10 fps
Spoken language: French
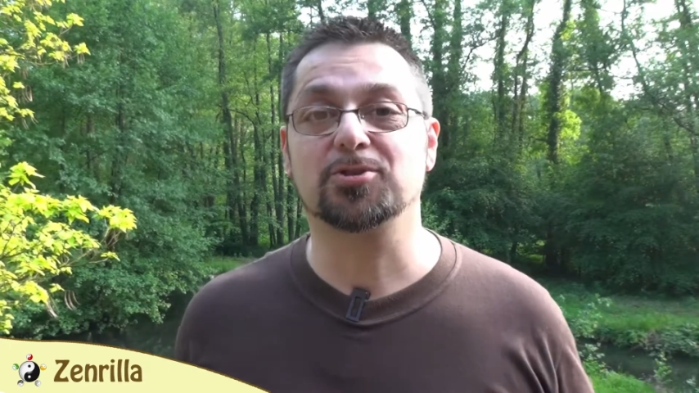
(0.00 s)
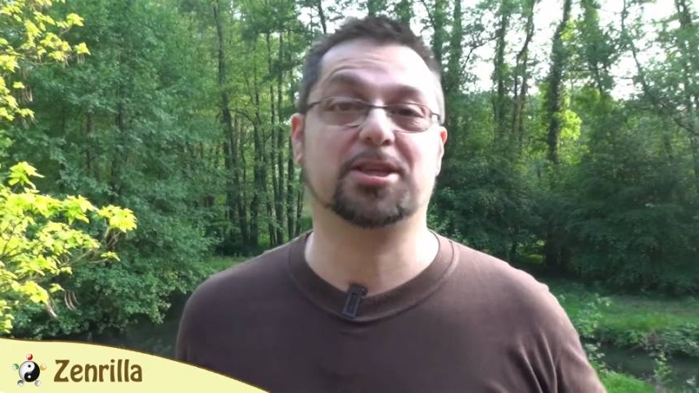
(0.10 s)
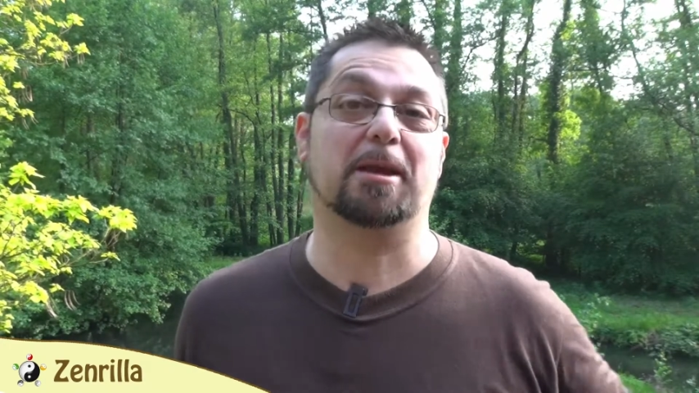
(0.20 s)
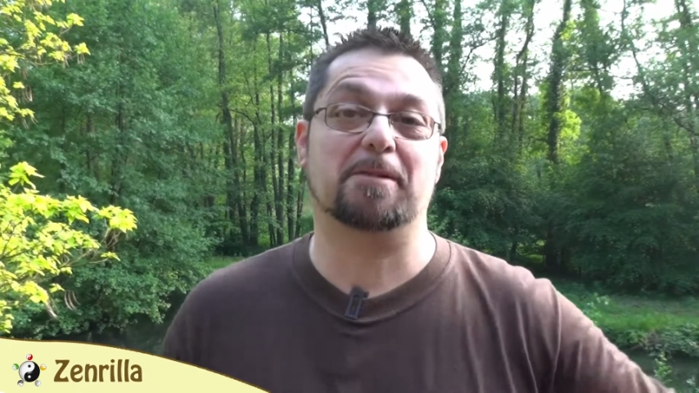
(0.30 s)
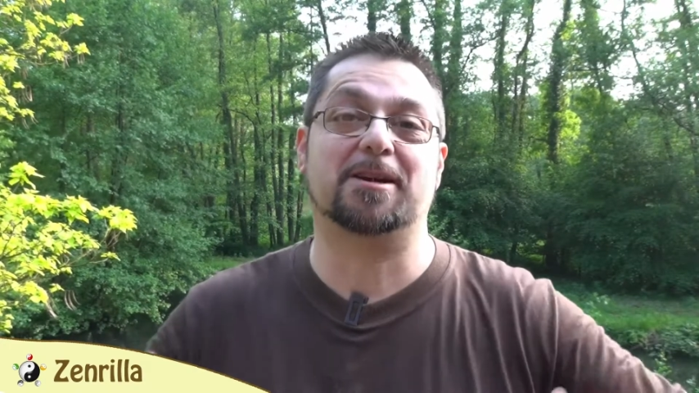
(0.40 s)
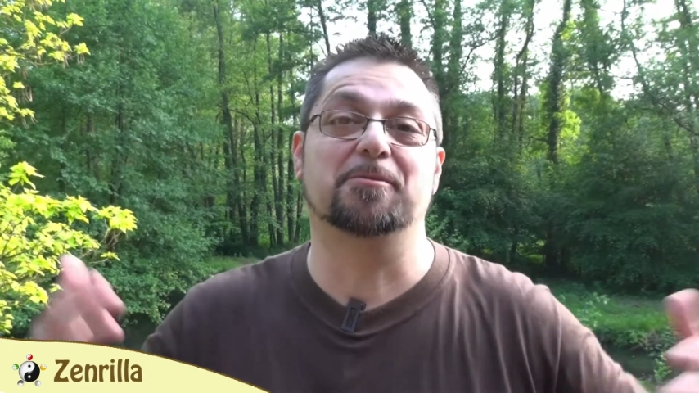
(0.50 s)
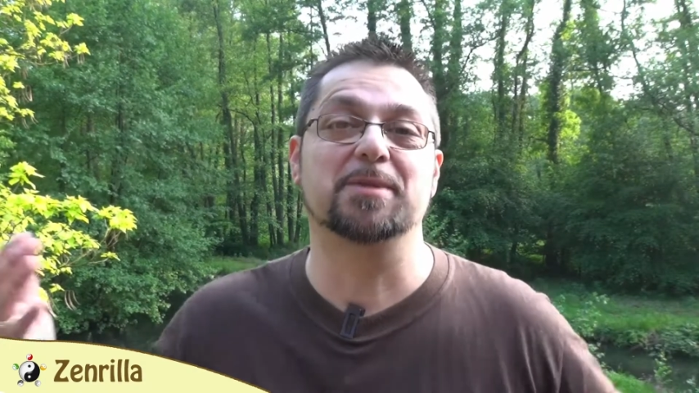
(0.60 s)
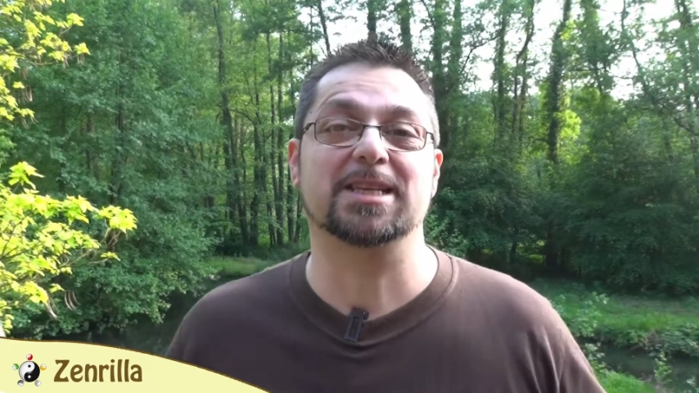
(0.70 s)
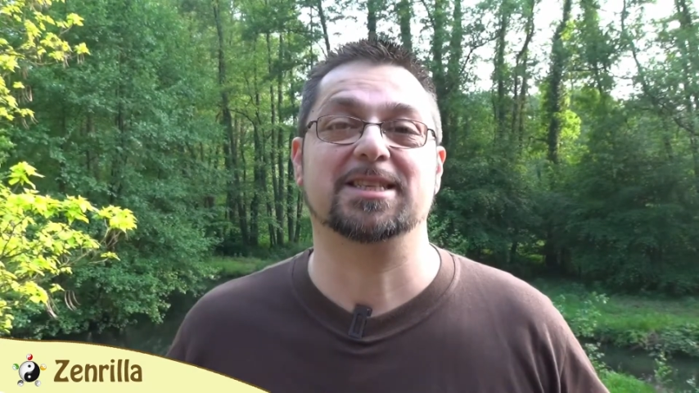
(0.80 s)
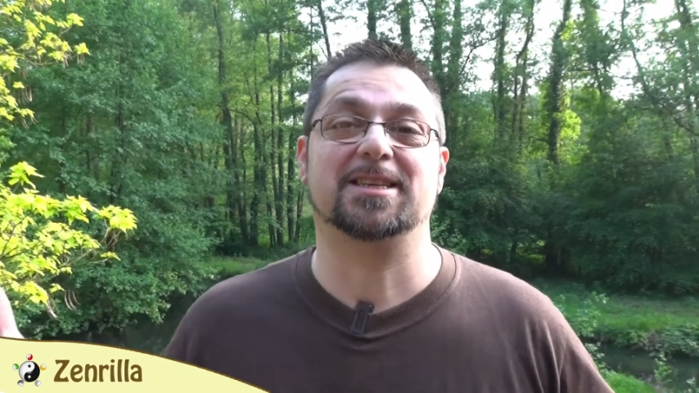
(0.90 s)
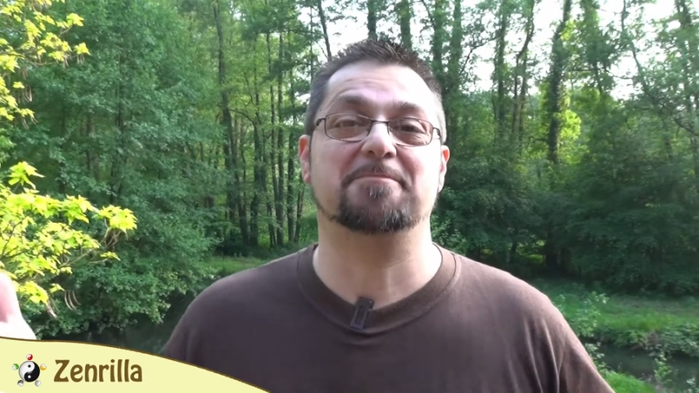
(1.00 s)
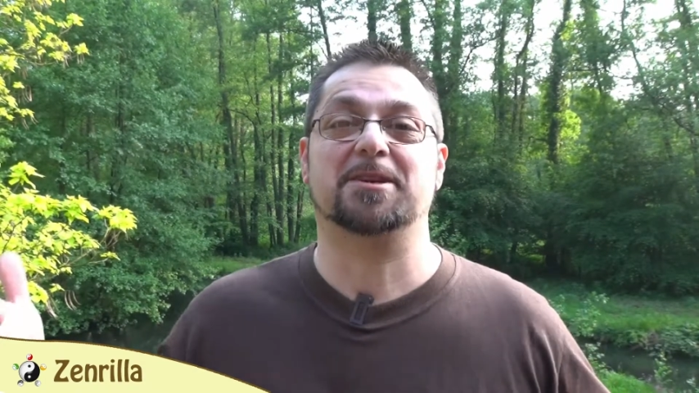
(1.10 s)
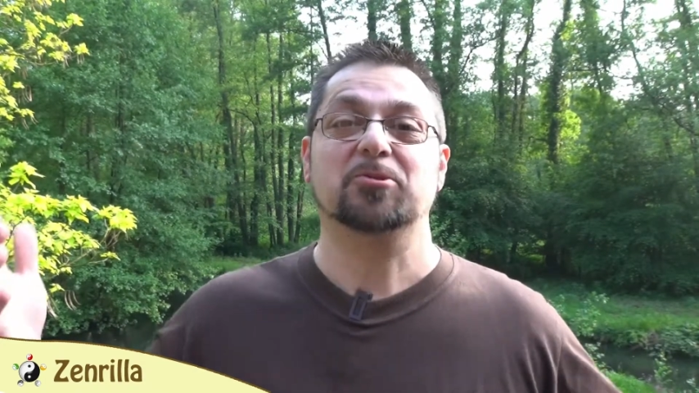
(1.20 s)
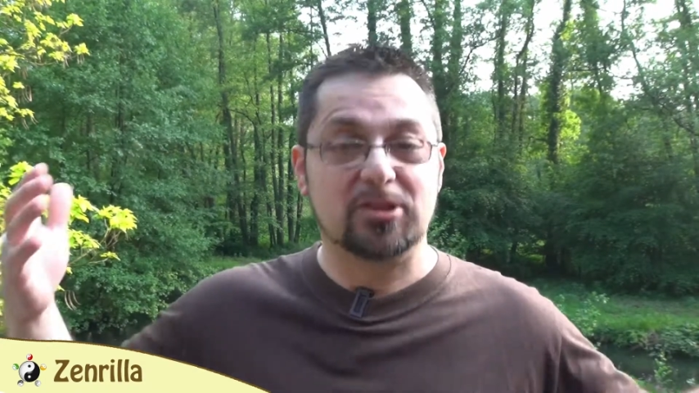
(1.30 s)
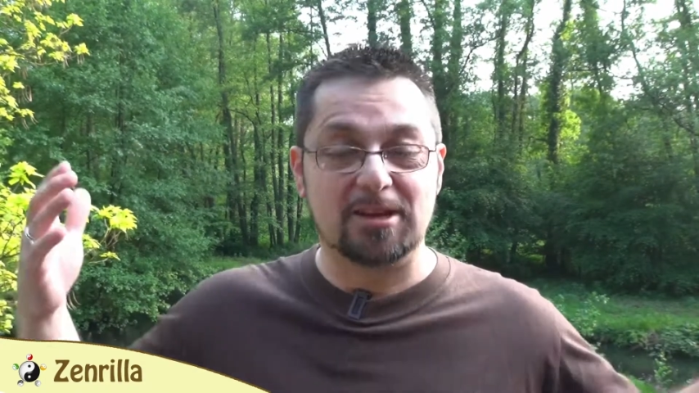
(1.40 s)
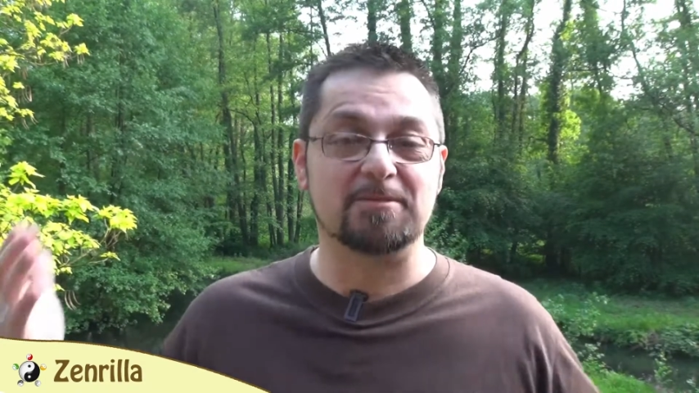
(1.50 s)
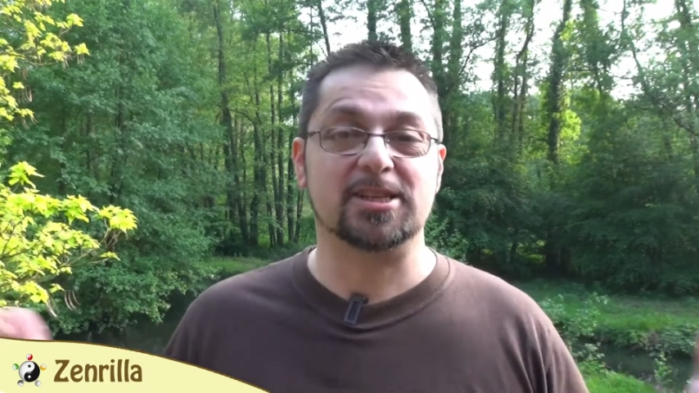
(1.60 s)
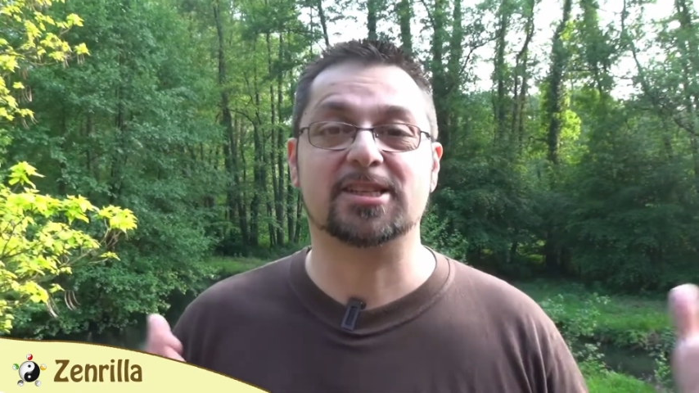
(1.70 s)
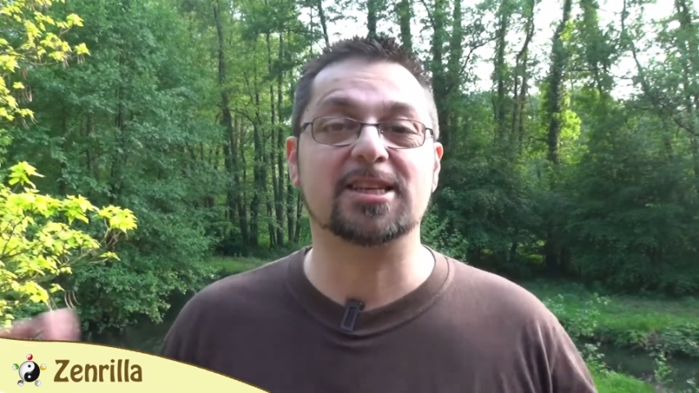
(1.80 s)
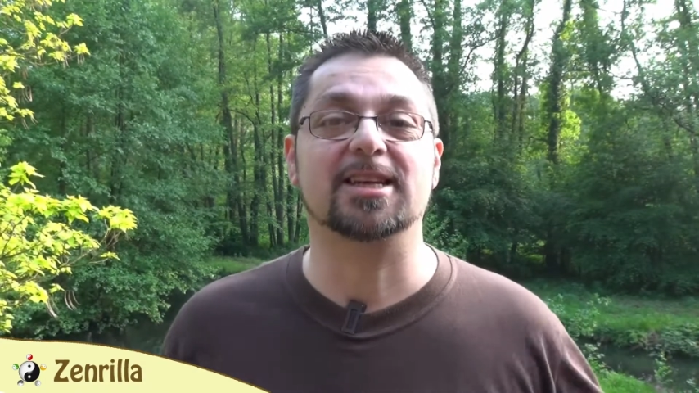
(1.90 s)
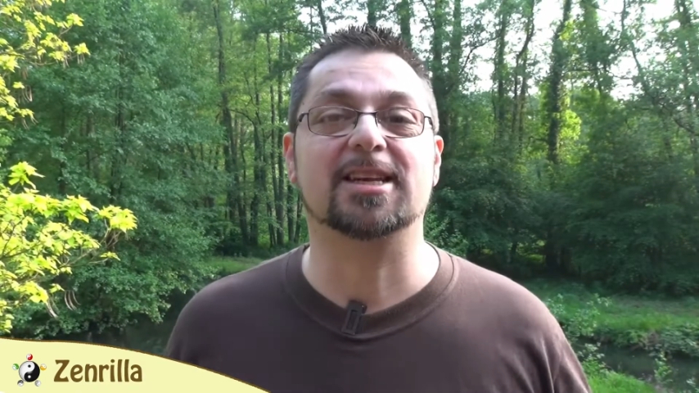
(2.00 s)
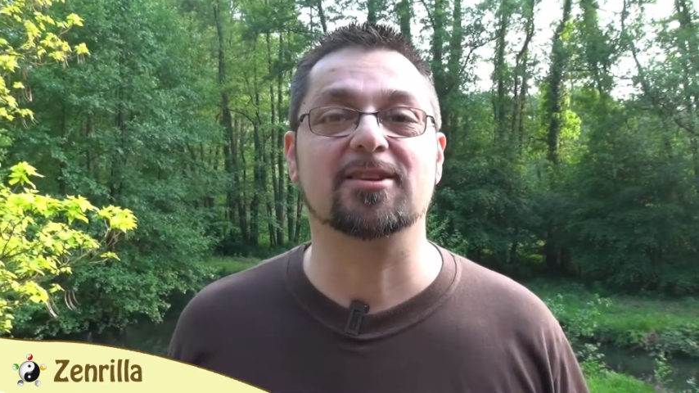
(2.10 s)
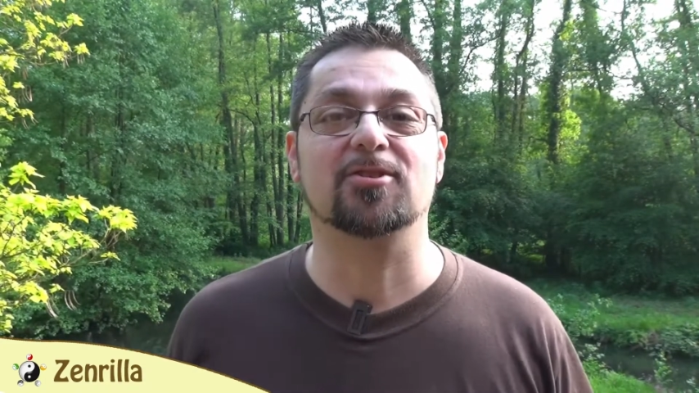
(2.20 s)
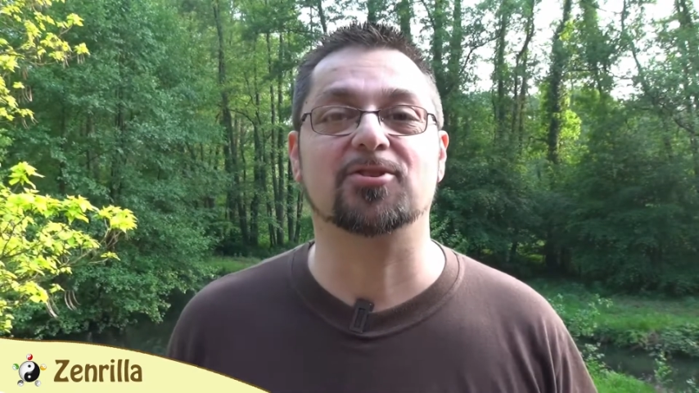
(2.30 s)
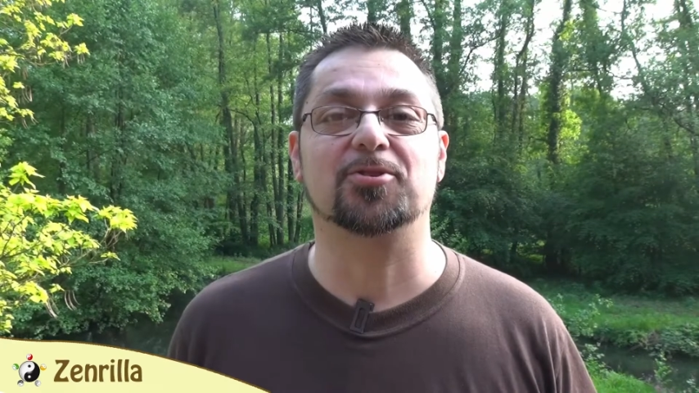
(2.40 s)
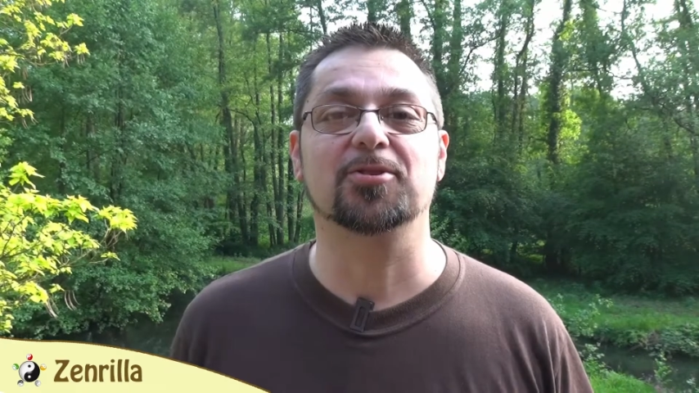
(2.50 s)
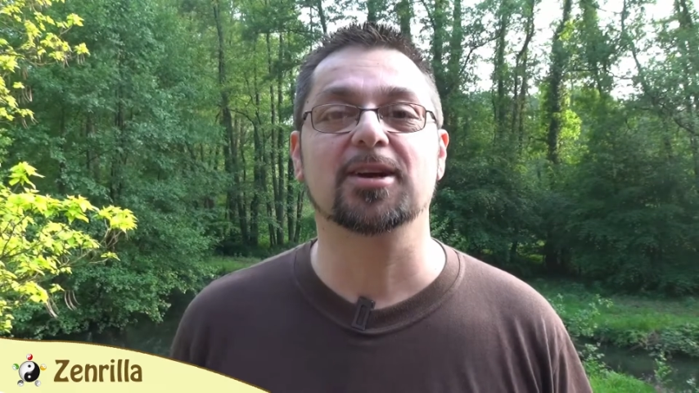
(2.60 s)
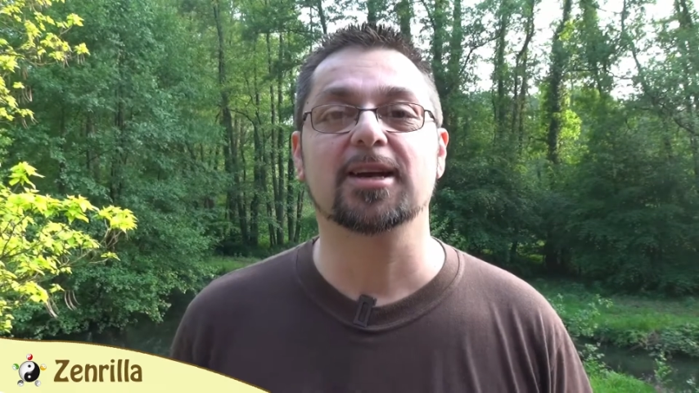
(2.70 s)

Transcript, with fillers: Je sais pas combien, j'ai jamais compté, mais j'ai des kilos en trop.